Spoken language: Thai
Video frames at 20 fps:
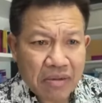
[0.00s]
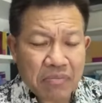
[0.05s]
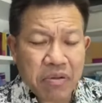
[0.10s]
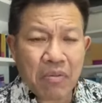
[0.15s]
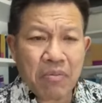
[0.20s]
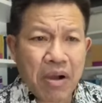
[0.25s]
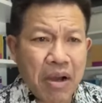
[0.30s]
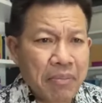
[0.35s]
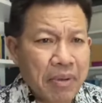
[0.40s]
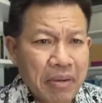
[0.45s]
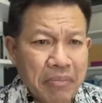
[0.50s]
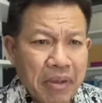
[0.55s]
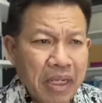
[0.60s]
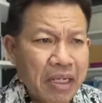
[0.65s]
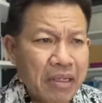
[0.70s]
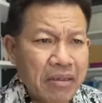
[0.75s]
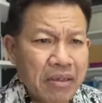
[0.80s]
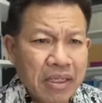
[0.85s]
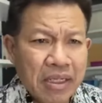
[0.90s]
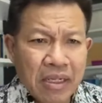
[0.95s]
ผมว่ามันไม่
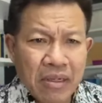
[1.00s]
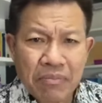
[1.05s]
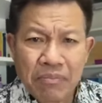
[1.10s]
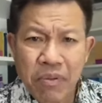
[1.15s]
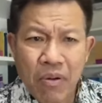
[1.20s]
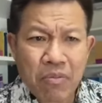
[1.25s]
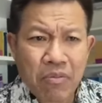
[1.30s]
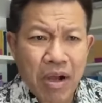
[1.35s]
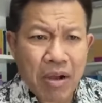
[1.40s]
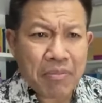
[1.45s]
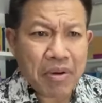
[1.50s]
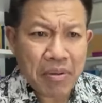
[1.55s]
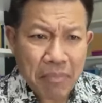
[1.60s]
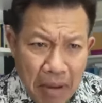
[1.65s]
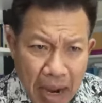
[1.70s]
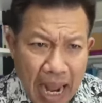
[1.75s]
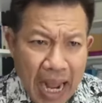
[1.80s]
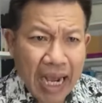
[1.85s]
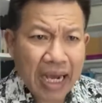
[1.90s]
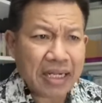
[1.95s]
ผมว่ามึง
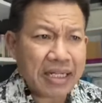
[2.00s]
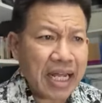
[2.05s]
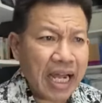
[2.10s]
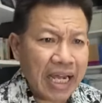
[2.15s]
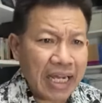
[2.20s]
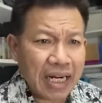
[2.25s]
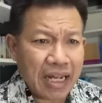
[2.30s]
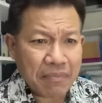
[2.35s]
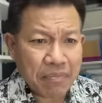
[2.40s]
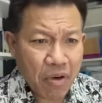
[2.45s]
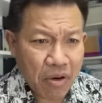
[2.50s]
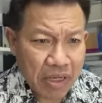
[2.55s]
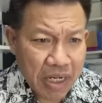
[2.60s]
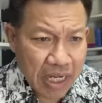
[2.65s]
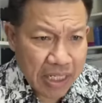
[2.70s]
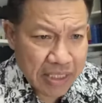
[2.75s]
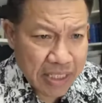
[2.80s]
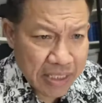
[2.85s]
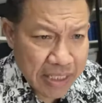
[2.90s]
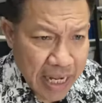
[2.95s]
ว่ากันใหญ่แล้วพวกนี้
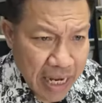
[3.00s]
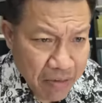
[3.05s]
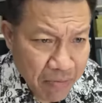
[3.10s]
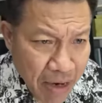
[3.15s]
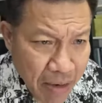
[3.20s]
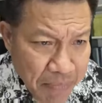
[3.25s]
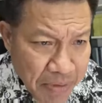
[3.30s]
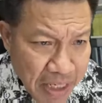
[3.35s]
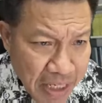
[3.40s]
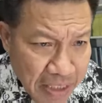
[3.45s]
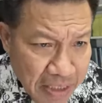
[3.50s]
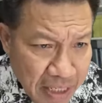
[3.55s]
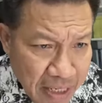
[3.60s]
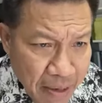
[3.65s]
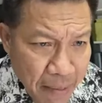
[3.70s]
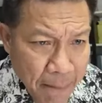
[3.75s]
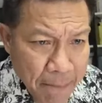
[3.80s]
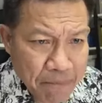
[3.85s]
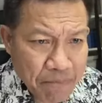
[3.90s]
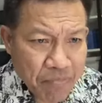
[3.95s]
แสดงความเห็นกัน
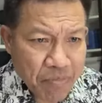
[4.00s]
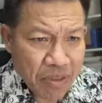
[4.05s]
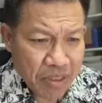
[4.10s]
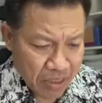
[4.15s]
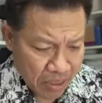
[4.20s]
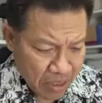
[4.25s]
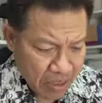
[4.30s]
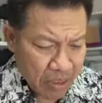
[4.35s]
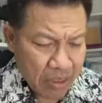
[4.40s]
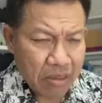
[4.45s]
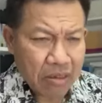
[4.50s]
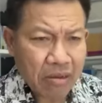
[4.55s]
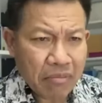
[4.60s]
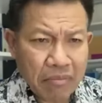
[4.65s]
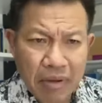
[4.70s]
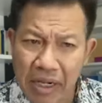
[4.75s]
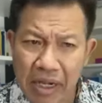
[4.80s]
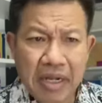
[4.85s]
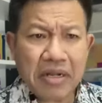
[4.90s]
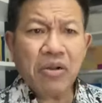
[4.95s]

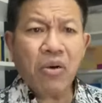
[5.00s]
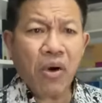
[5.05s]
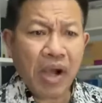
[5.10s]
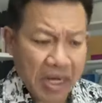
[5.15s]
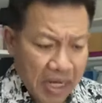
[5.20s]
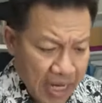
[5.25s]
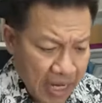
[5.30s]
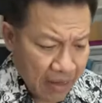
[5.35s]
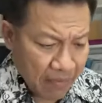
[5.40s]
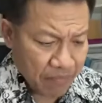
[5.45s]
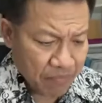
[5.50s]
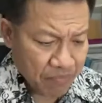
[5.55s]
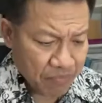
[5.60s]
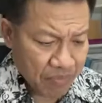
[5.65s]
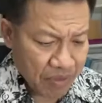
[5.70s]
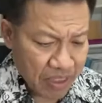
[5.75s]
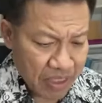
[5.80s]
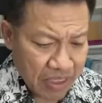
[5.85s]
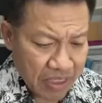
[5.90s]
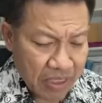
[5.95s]
ไม่เห็นด้วยนะ
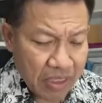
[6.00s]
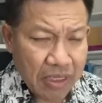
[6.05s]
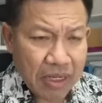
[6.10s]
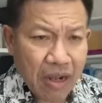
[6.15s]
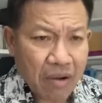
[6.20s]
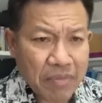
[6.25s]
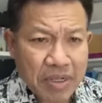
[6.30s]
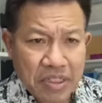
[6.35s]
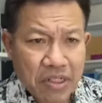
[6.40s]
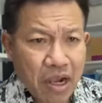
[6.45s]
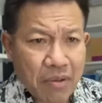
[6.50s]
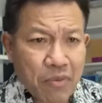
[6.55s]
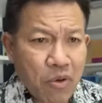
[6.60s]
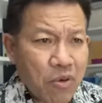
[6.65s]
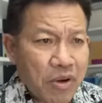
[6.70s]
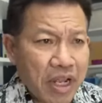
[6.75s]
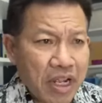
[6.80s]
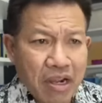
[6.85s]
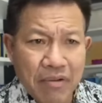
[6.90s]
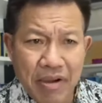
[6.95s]
เราไม่ชอบอุ้
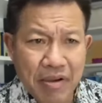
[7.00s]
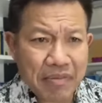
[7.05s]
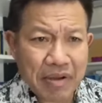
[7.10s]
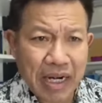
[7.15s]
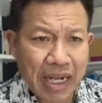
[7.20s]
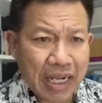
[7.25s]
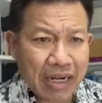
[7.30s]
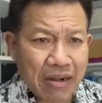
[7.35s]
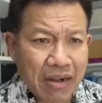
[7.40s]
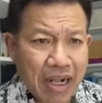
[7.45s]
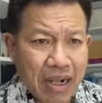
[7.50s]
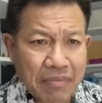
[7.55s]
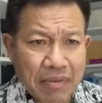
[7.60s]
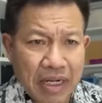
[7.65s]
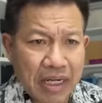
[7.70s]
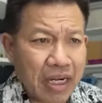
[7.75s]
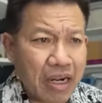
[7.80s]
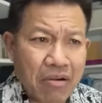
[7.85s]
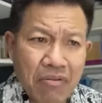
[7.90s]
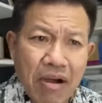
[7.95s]
งอิงก็ไม่เป็นไรหรอกครับอั
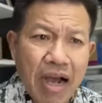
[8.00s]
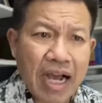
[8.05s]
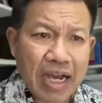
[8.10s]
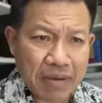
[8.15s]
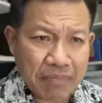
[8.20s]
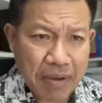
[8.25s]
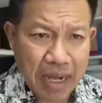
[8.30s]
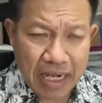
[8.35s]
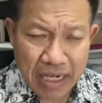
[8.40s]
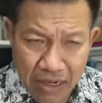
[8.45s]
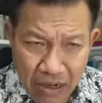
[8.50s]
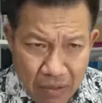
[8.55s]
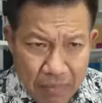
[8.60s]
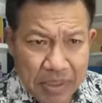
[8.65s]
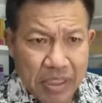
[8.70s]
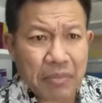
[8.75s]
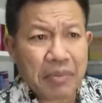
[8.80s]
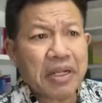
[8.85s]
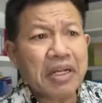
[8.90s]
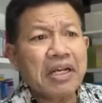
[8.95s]
นนั้นก็ว่ากันไปเราก็
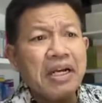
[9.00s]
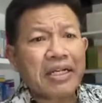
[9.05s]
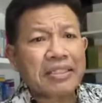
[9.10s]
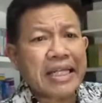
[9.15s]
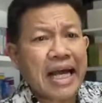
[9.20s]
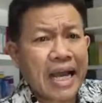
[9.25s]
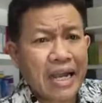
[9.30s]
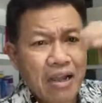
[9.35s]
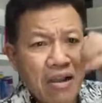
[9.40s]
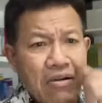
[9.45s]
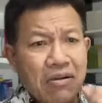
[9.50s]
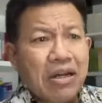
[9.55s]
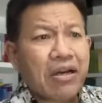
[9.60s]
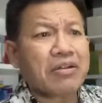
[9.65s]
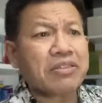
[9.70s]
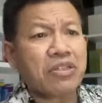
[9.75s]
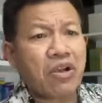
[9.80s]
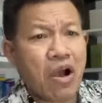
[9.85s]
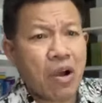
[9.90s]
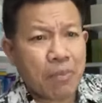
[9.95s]
ไม่ต้องไปเลือกตั้งเขาเรา
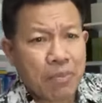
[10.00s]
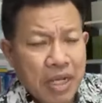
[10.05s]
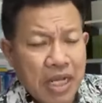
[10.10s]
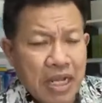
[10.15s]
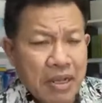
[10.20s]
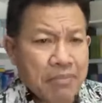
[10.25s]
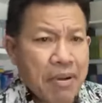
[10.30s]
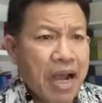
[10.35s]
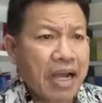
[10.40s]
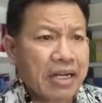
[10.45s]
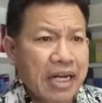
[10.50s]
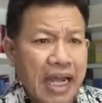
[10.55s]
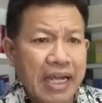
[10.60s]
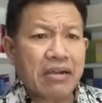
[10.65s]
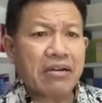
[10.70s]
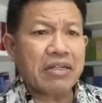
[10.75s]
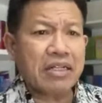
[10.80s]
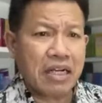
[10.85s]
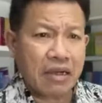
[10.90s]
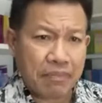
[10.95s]
ก็ชอบพรรคไหน
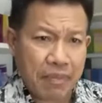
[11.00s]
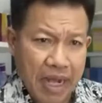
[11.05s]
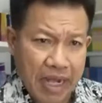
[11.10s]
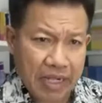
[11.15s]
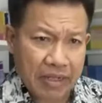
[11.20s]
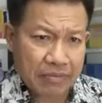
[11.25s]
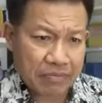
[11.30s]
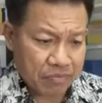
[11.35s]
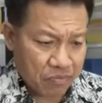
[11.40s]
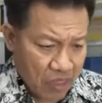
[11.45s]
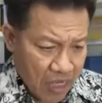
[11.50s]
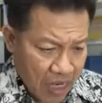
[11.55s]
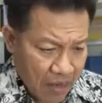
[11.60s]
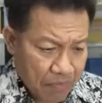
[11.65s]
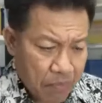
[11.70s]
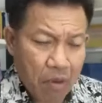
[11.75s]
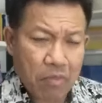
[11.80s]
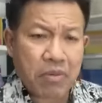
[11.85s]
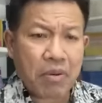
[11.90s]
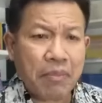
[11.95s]
ก็เลือกไปนะ
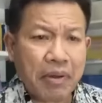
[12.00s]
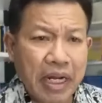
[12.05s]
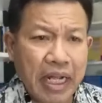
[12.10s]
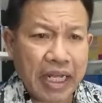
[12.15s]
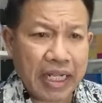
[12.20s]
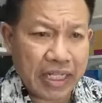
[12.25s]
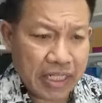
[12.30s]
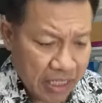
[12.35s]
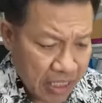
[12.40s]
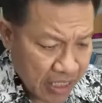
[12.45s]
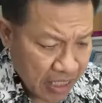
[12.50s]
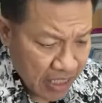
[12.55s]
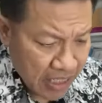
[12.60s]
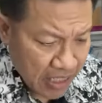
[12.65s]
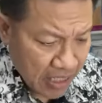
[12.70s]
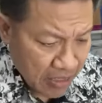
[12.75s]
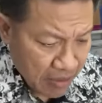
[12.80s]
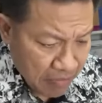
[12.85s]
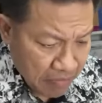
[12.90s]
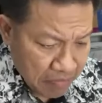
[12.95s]
ผมก็ไม่
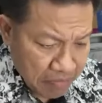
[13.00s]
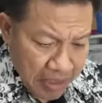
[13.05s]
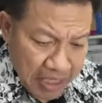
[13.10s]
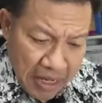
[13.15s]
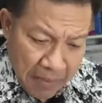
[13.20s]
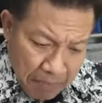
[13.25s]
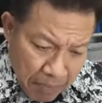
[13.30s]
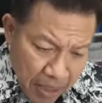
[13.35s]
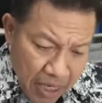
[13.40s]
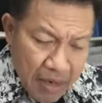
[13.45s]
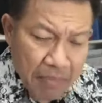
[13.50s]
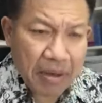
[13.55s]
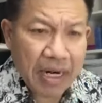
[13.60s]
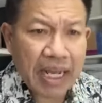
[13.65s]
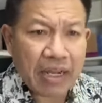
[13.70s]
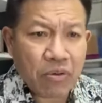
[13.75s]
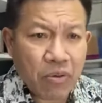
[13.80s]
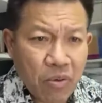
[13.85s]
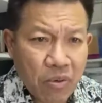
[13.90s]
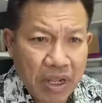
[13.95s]
ได้ปลื้มอะไร
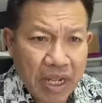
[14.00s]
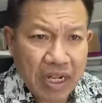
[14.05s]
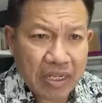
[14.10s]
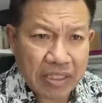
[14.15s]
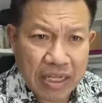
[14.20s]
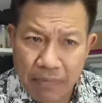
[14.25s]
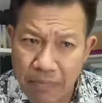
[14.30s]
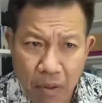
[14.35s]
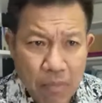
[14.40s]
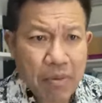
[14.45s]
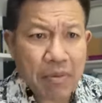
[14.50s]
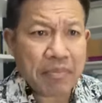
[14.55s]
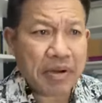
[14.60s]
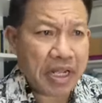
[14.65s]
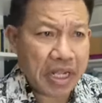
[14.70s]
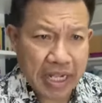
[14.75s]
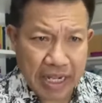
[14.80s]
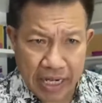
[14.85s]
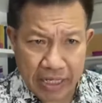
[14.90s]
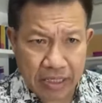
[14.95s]
อุ้งอิงแต่ผมก็ไม่
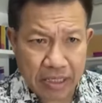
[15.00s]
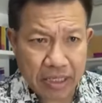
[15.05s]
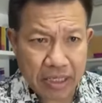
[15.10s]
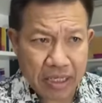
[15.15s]
ได้เกลียดเธ